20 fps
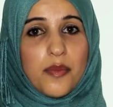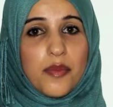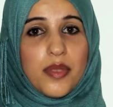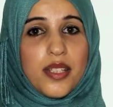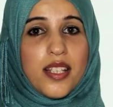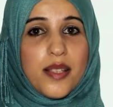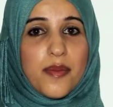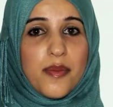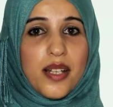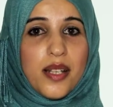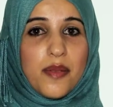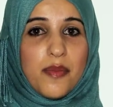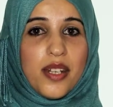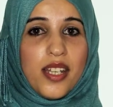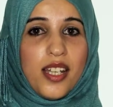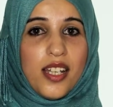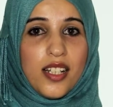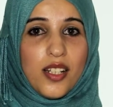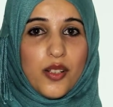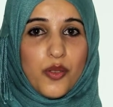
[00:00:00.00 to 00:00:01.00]
بالنسبة
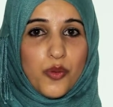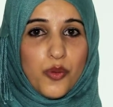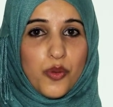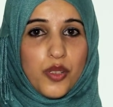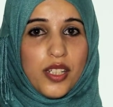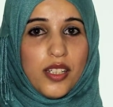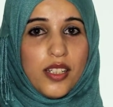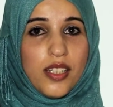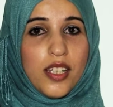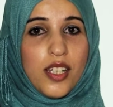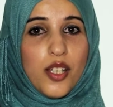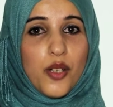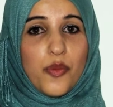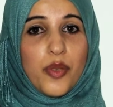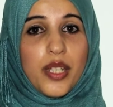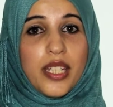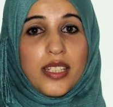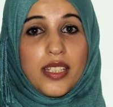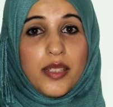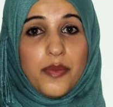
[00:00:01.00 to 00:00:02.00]
للمرحلة الأولى
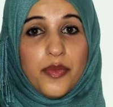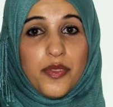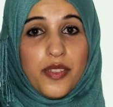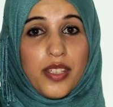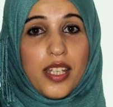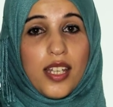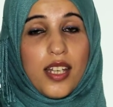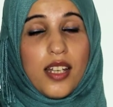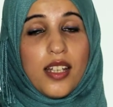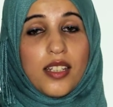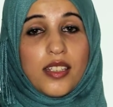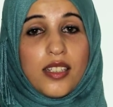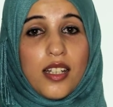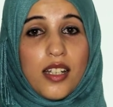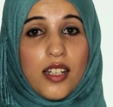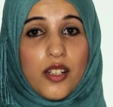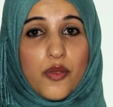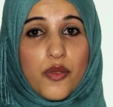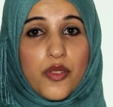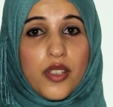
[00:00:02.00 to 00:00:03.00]
ويتم فيها
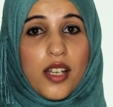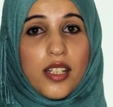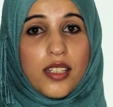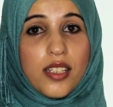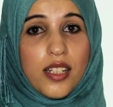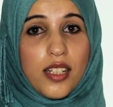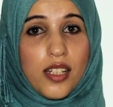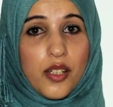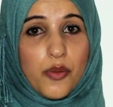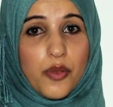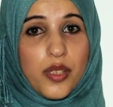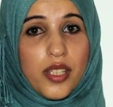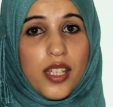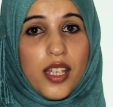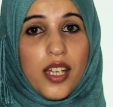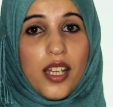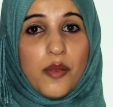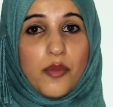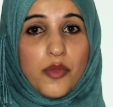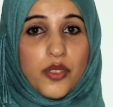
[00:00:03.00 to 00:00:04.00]
التقلصات
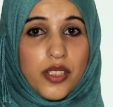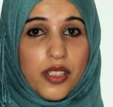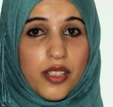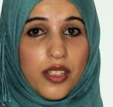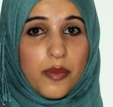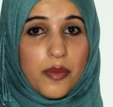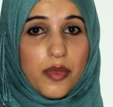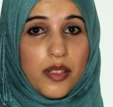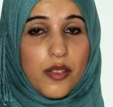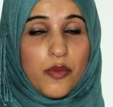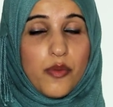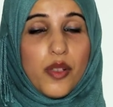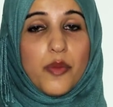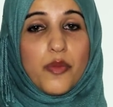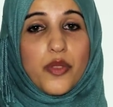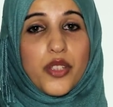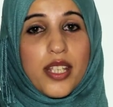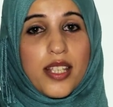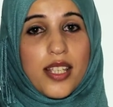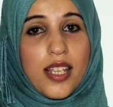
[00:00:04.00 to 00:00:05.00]
القوية المنتظمة
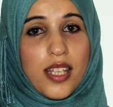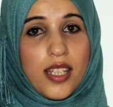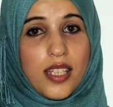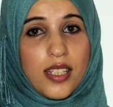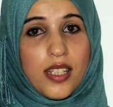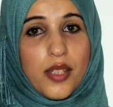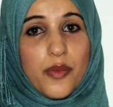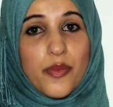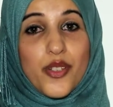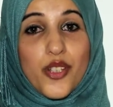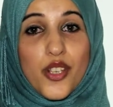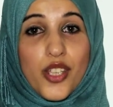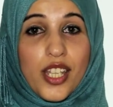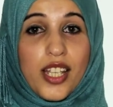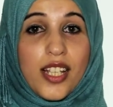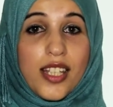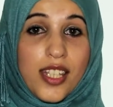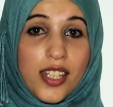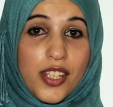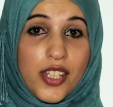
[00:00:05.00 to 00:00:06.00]
والمتزايدة
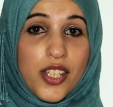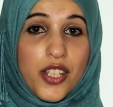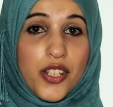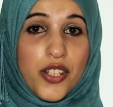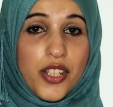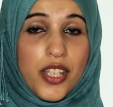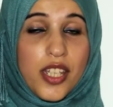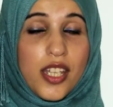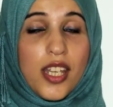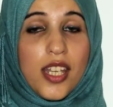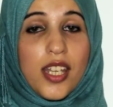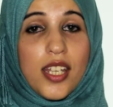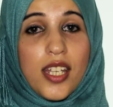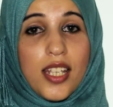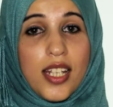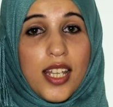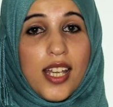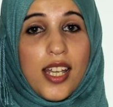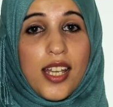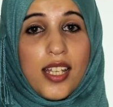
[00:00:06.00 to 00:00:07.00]
بشكل تدريجي
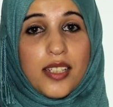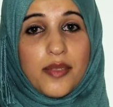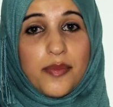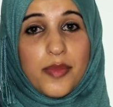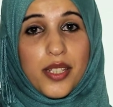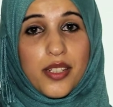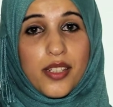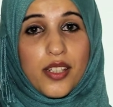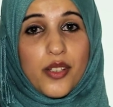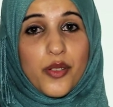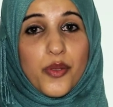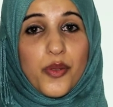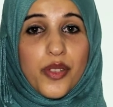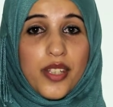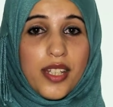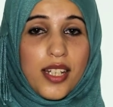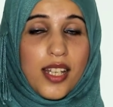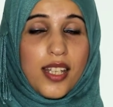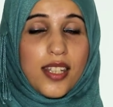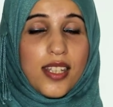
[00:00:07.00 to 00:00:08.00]
إلى حد برة كل
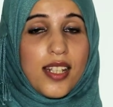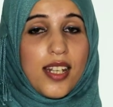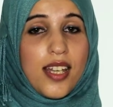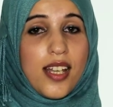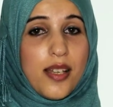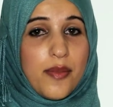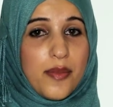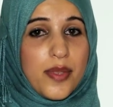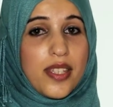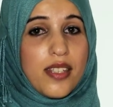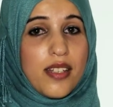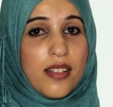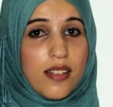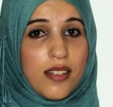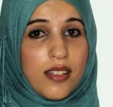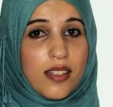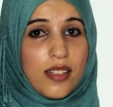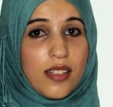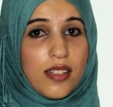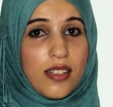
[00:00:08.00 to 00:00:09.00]
3 إلى 5
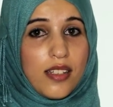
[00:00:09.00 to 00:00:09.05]
دقائق